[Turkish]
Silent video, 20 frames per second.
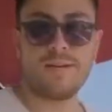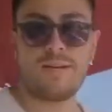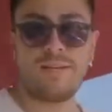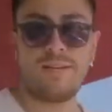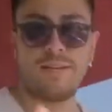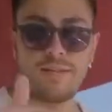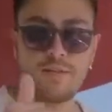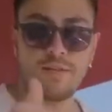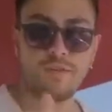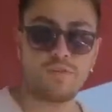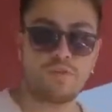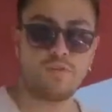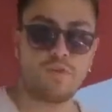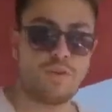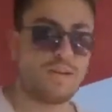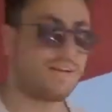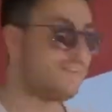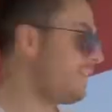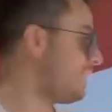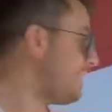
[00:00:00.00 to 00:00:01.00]
arkadaşlar. Üfleyeceğine...
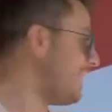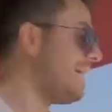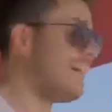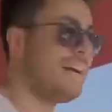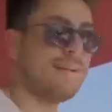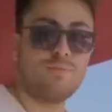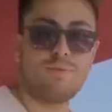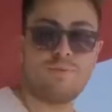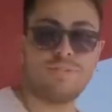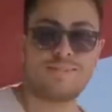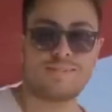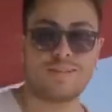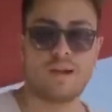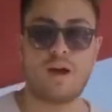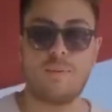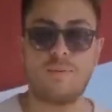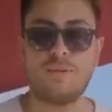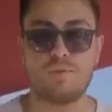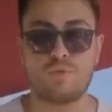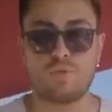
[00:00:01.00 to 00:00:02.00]
Şunu öğrendik. Eğer burada
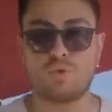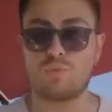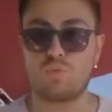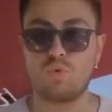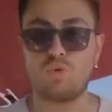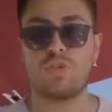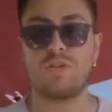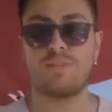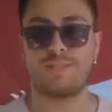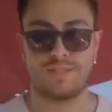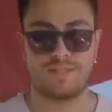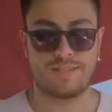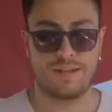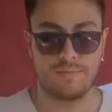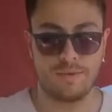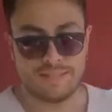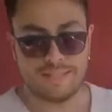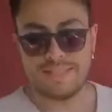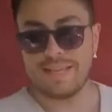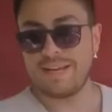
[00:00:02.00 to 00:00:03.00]
sabit durup duş
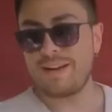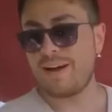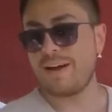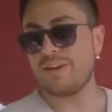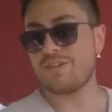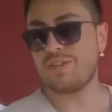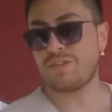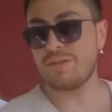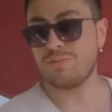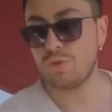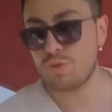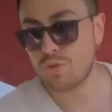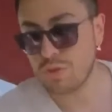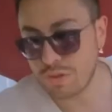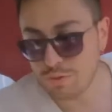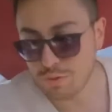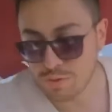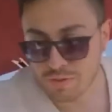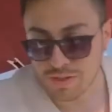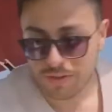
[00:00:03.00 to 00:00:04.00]
alırsam gideri açtığımda şu
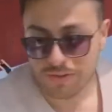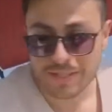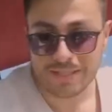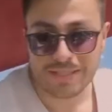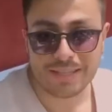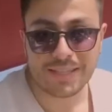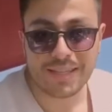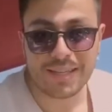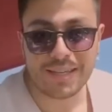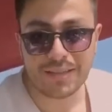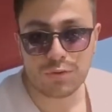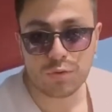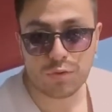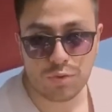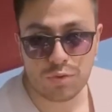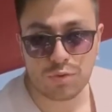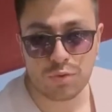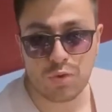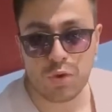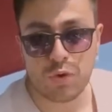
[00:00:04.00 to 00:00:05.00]
an su seviyesi giderin
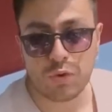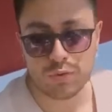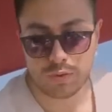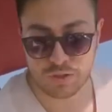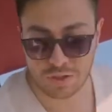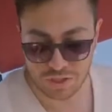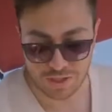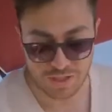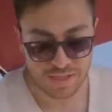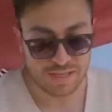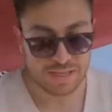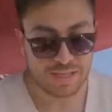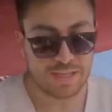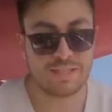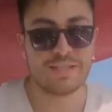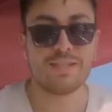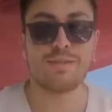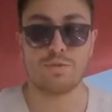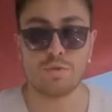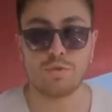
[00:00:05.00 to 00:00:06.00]
üstünde olduğu için
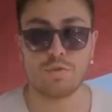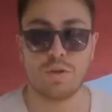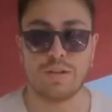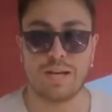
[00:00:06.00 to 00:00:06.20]
içeri su